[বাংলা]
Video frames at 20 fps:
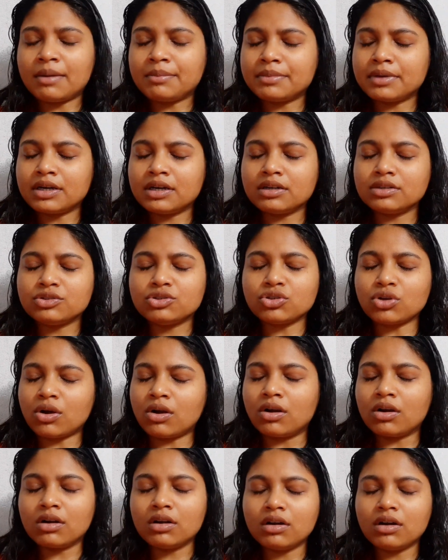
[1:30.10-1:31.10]
আমার
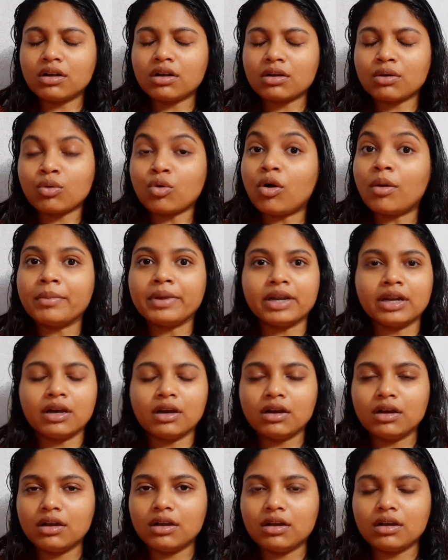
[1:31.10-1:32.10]
জ্বর কমে না
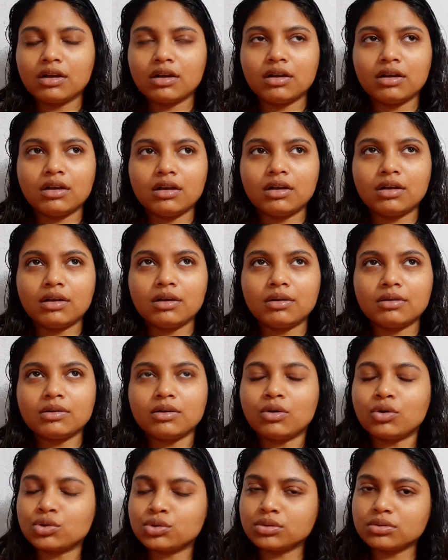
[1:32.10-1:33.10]

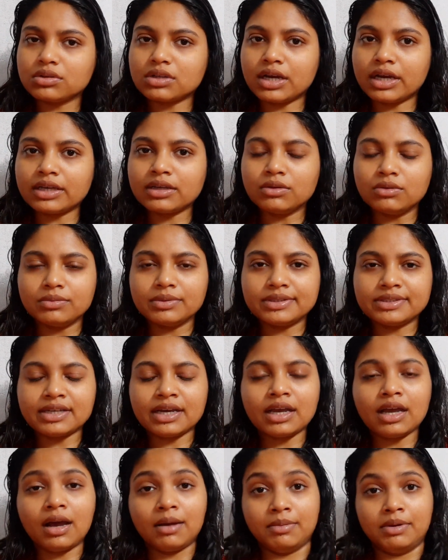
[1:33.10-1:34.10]
ওষুধ খাই কমে
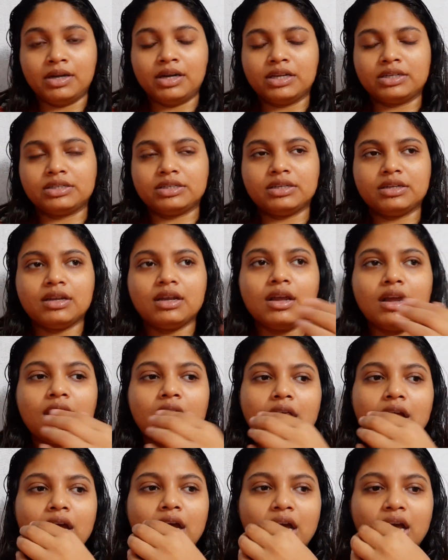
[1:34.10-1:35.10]
যায় আবার আসে
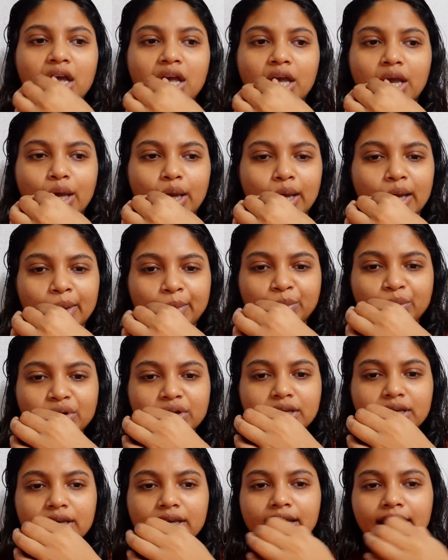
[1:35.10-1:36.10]

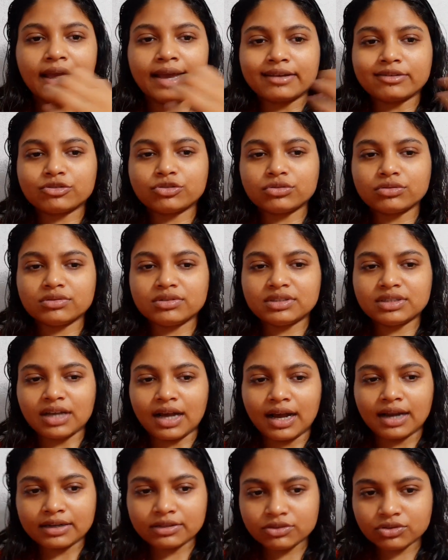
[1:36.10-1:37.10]
এমনকি একশো
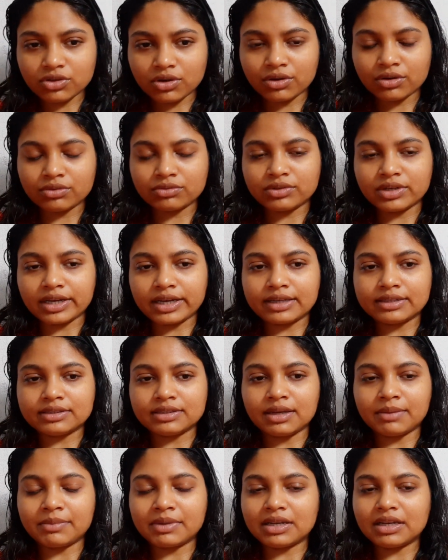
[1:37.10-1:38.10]
চার জ্বর উঠে
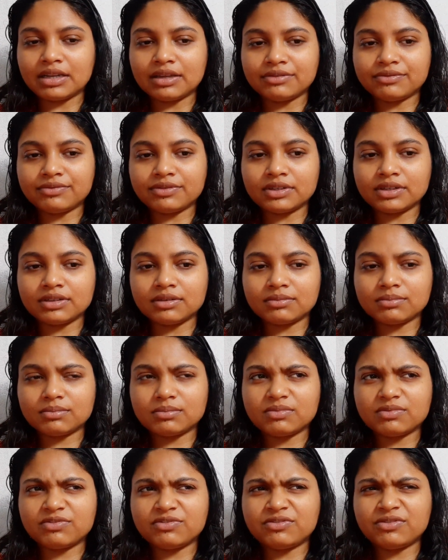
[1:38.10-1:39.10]
গেছে আমার লাইফের
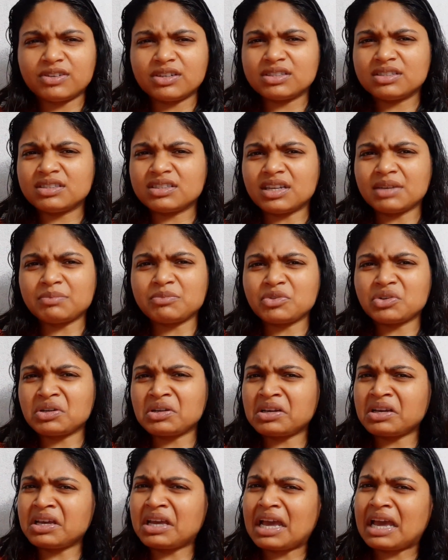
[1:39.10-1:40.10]
ফার্স্ট টাইম
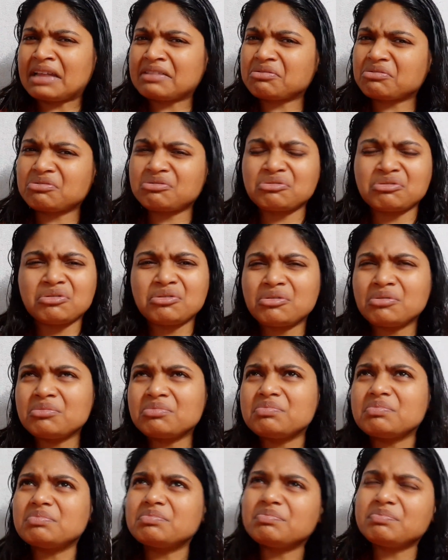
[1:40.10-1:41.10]
মনে হয় এত
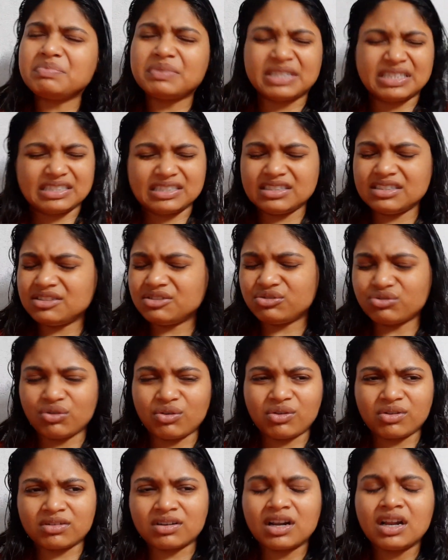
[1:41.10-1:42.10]
বেশি
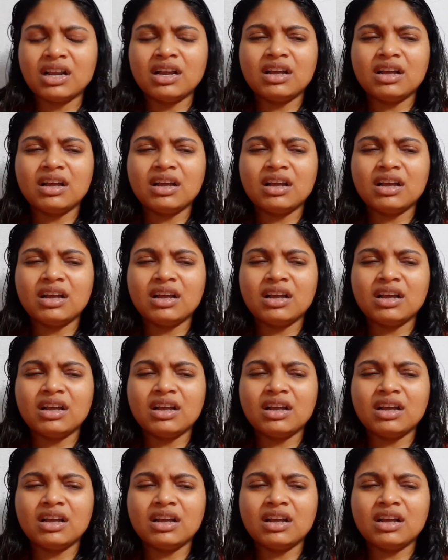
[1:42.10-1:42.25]
জ্বর